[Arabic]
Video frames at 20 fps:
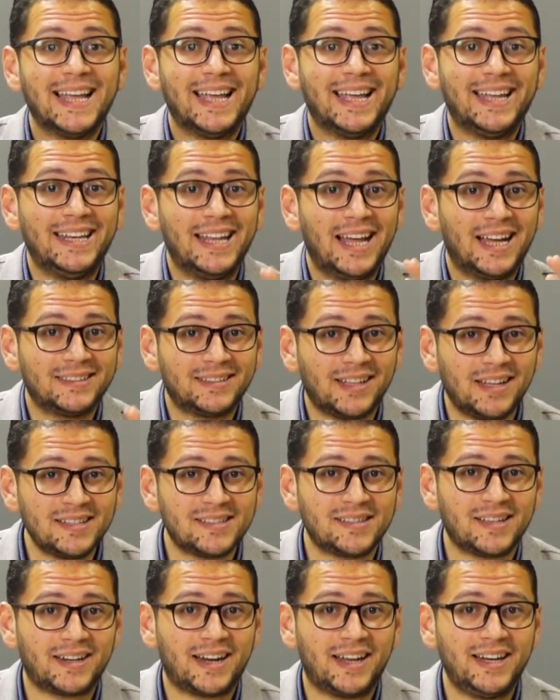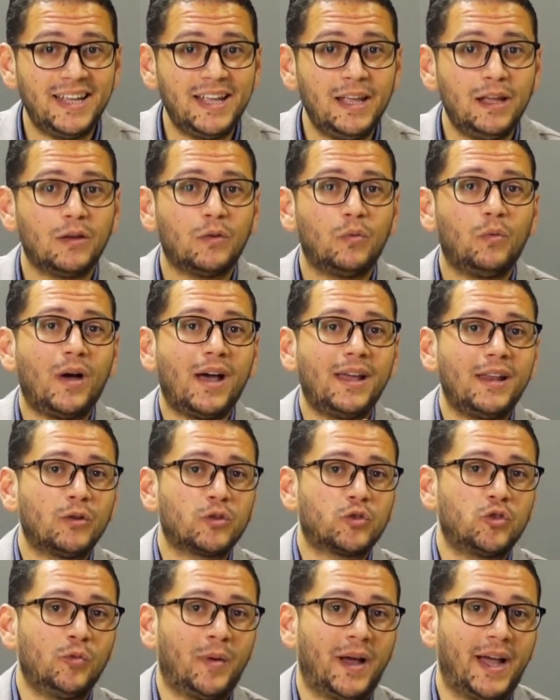اللي هتاثر عليك وعلى
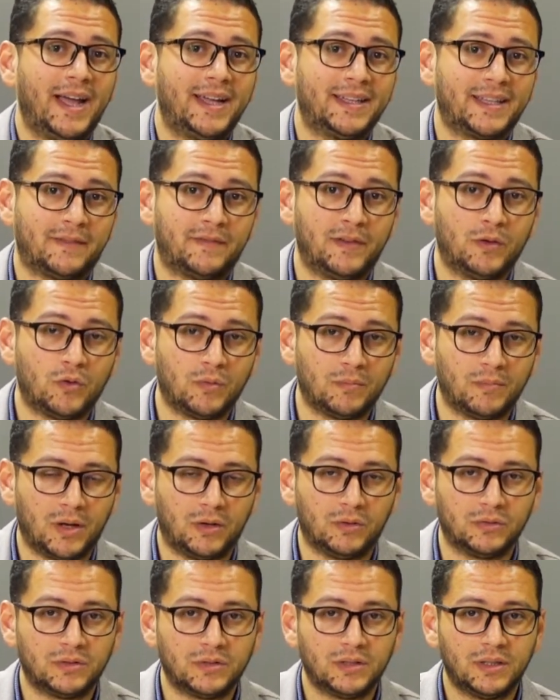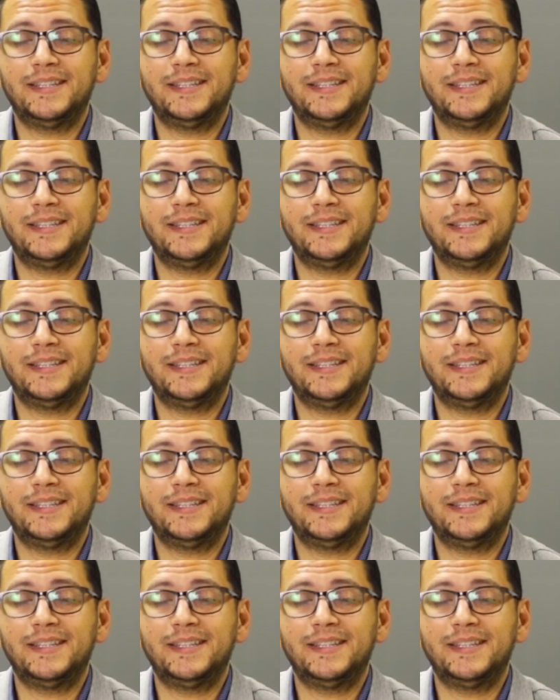اسلوب حياتك في الكومباوند